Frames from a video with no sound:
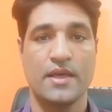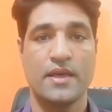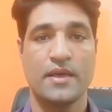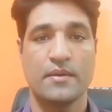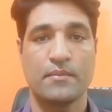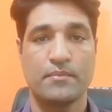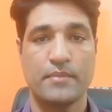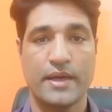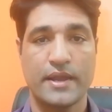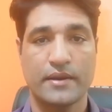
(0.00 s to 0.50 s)

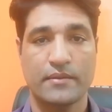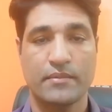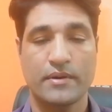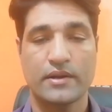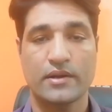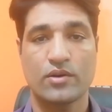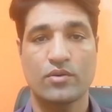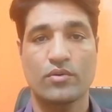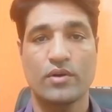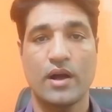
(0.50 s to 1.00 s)
मैं रिकमेंड
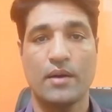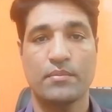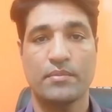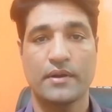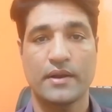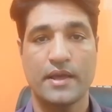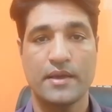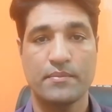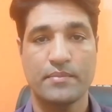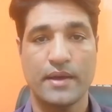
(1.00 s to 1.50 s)
करूँगा आप
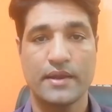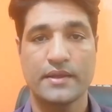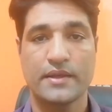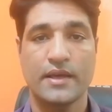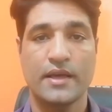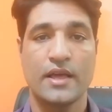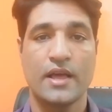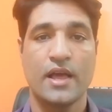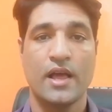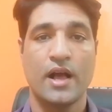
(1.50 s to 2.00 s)
नहीं
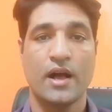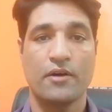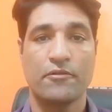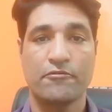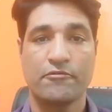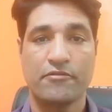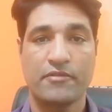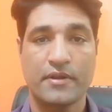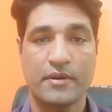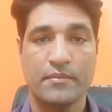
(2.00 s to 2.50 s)
पहनिए
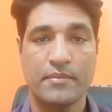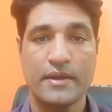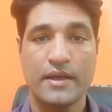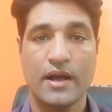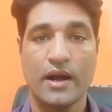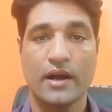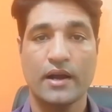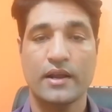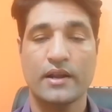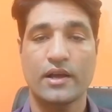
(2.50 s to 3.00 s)
फिर भी
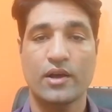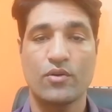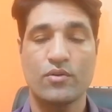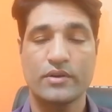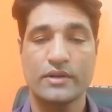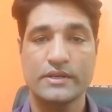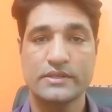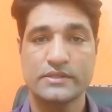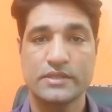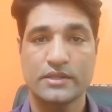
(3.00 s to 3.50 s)
अगर घरों
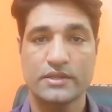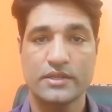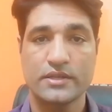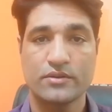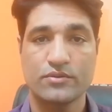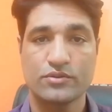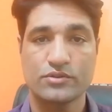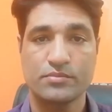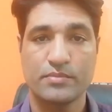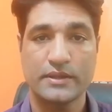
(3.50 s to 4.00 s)
की स्थिति
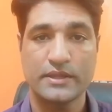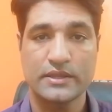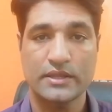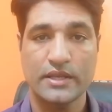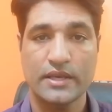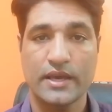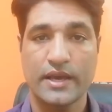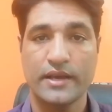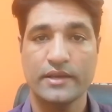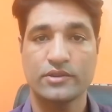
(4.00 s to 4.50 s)
कुछ
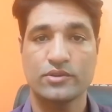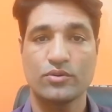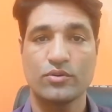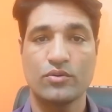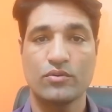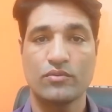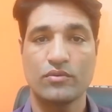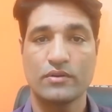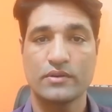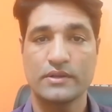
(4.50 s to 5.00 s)
बनती है तो
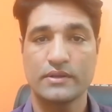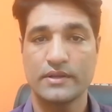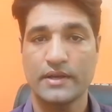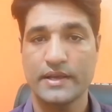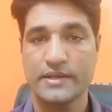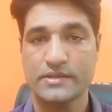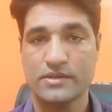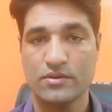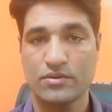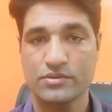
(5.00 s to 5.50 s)

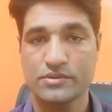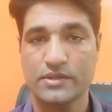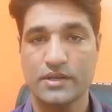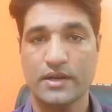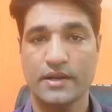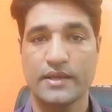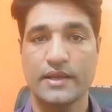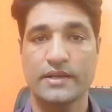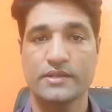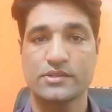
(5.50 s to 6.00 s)
एस्ट्रोलॉजर
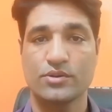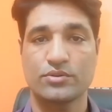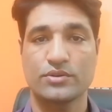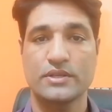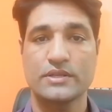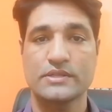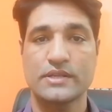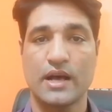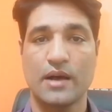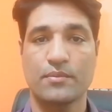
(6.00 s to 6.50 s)
या
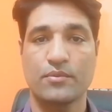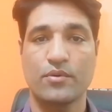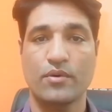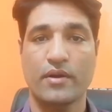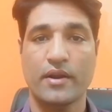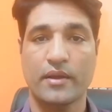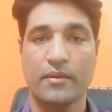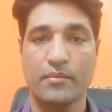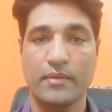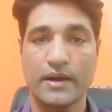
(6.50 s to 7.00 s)
ज्योतिष आपको
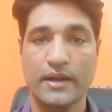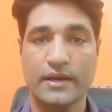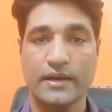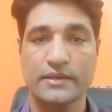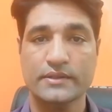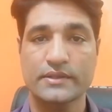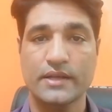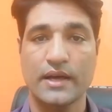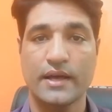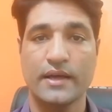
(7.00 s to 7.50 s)
रिकमेंड
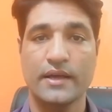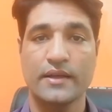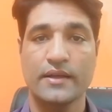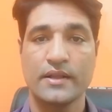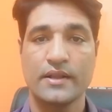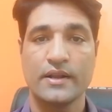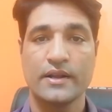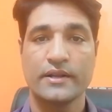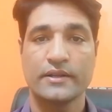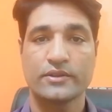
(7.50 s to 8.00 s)
करता है
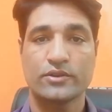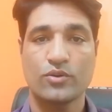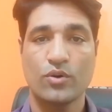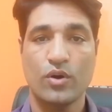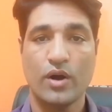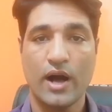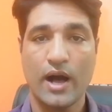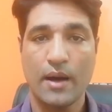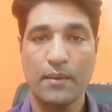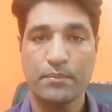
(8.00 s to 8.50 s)
तो
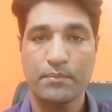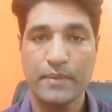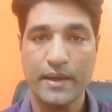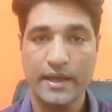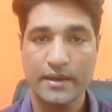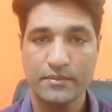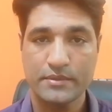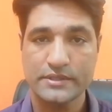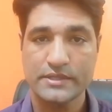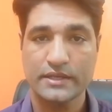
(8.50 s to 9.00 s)
आप
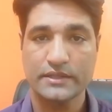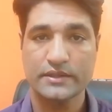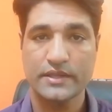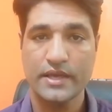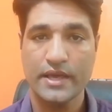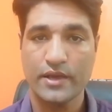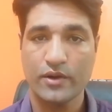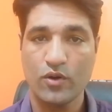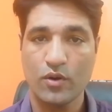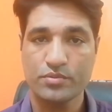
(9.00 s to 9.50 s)
पहन भी सकते
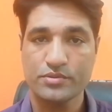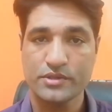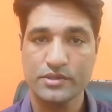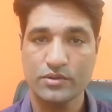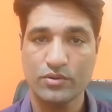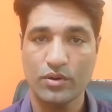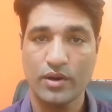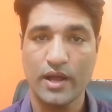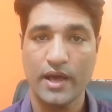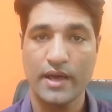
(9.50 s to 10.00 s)
हैं एक ऑप्शन
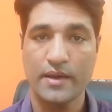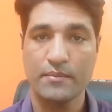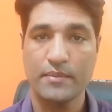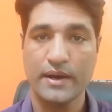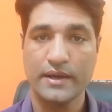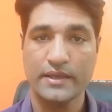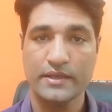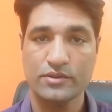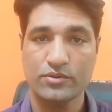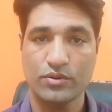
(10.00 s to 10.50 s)
खोला है
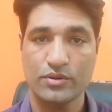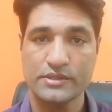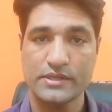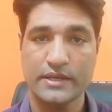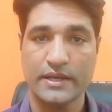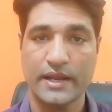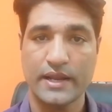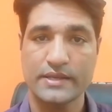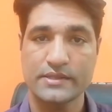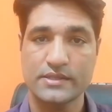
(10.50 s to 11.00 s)
बाकी थोड़ी सी
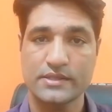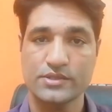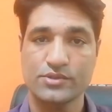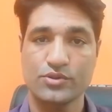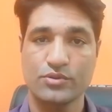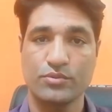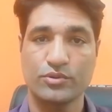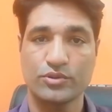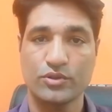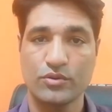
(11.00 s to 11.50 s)
गृह स्थिति
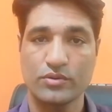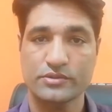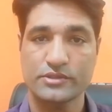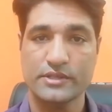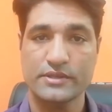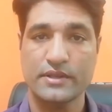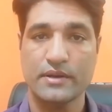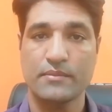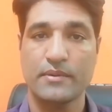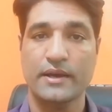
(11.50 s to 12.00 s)
शुभ हो तो
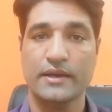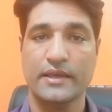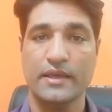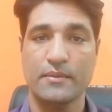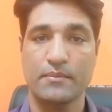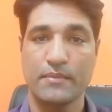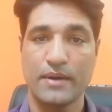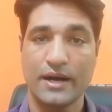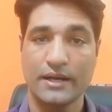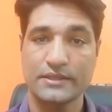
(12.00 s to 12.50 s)
चंद्रमा की
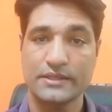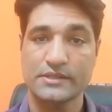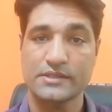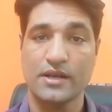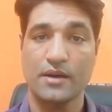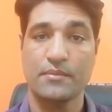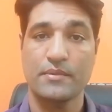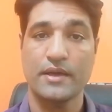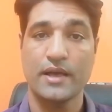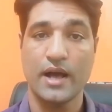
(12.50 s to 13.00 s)
माँ
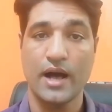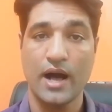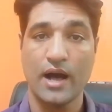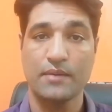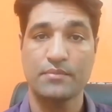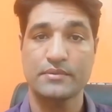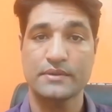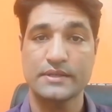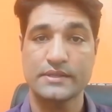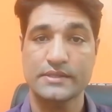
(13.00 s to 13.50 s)
दशा में
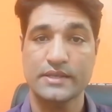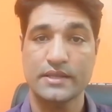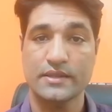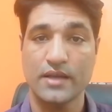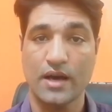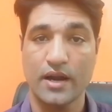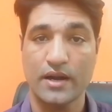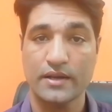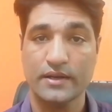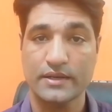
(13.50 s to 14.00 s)
आप इसे
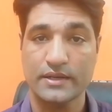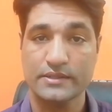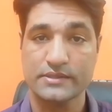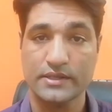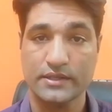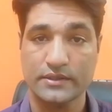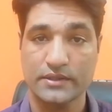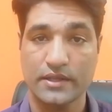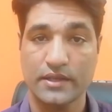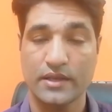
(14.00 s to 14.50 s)
धारण कर
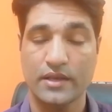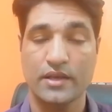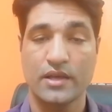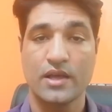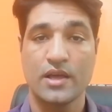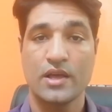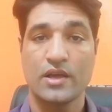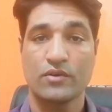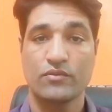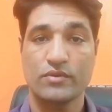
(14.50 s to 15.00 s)
सकते हैं
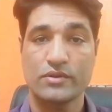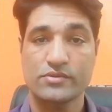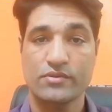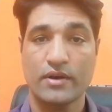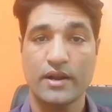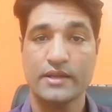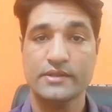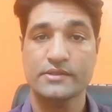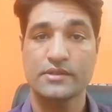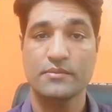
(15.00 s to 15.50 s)
वैश्व
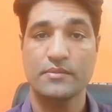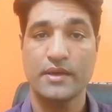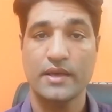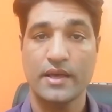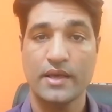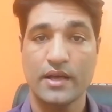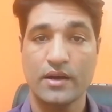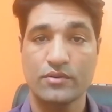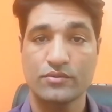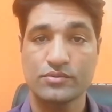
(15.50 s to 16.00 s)
राशि में
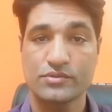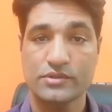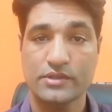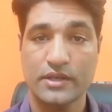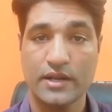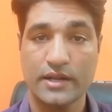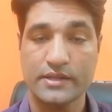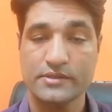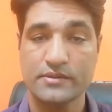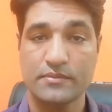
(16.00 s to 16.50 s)
है उच्च की
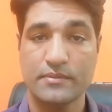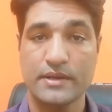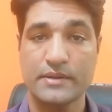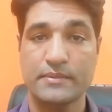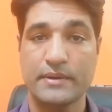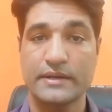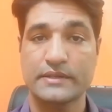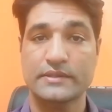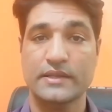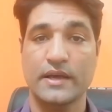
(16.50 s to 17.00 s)
राशि में
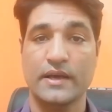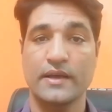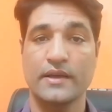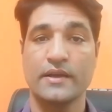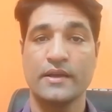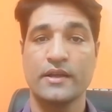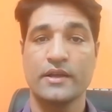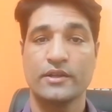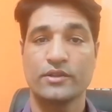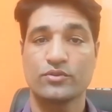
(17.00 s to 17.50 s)
बैठता है
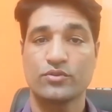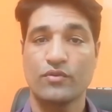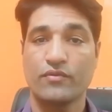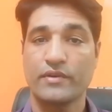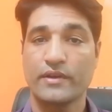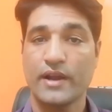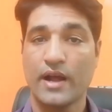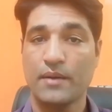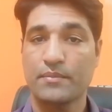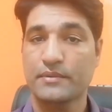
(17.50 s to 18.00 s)
तो
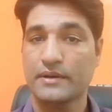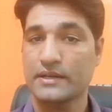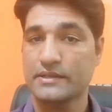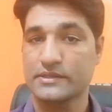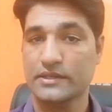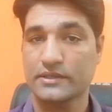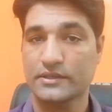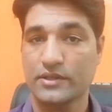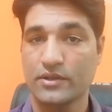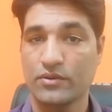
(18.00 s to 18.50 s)
फिर आप कर
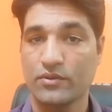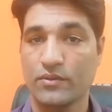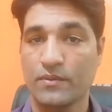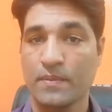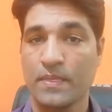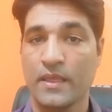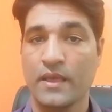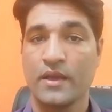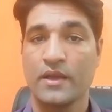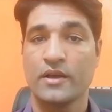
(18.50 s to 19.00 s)
सकते हो
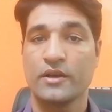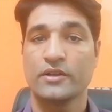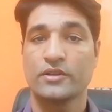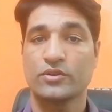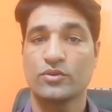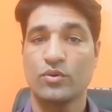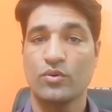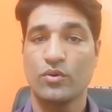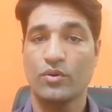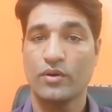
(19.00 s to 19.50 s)

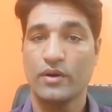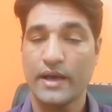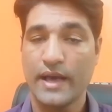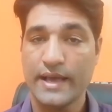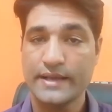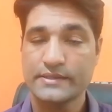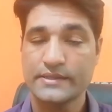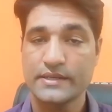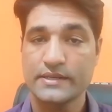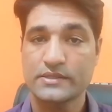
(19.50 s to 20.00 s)
तो
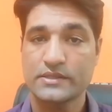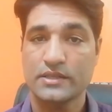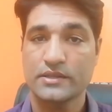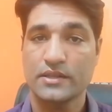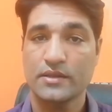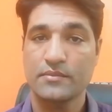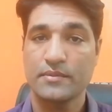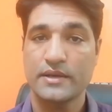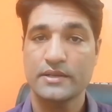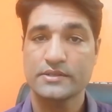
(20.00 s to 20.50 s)
ऐसी
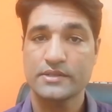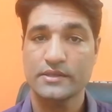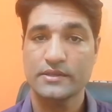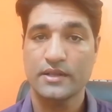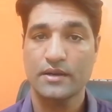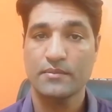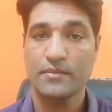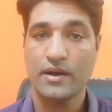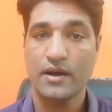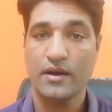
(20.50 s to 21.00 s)
स्थिति में
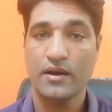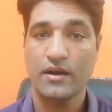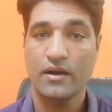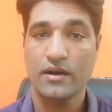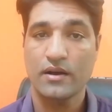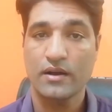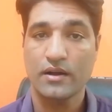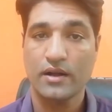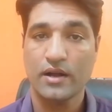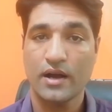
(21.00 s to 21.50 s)
चंद्रमा
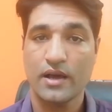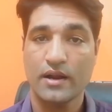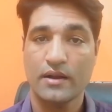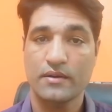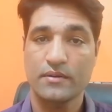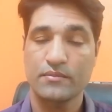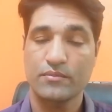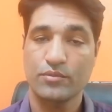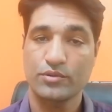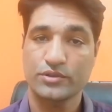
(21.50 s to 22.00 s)
का
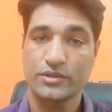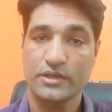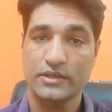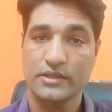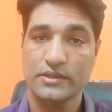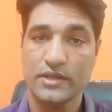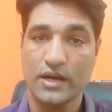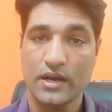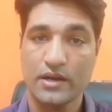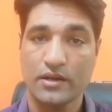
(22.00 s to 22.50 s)

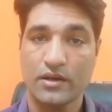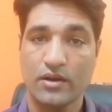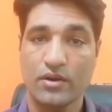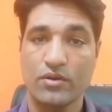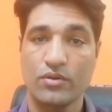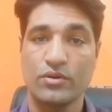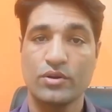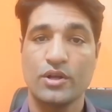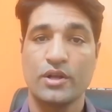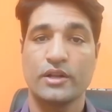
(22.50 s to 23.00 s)
मोतीर्दन धारण कर
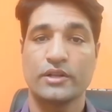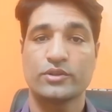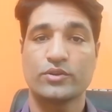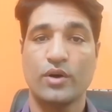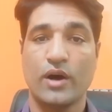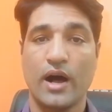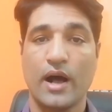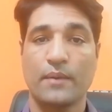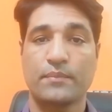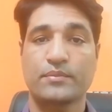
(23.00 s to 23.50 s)
लो तो
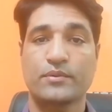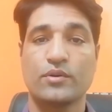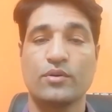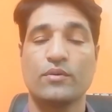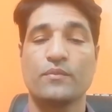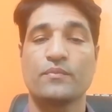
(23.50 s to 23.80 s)
आपको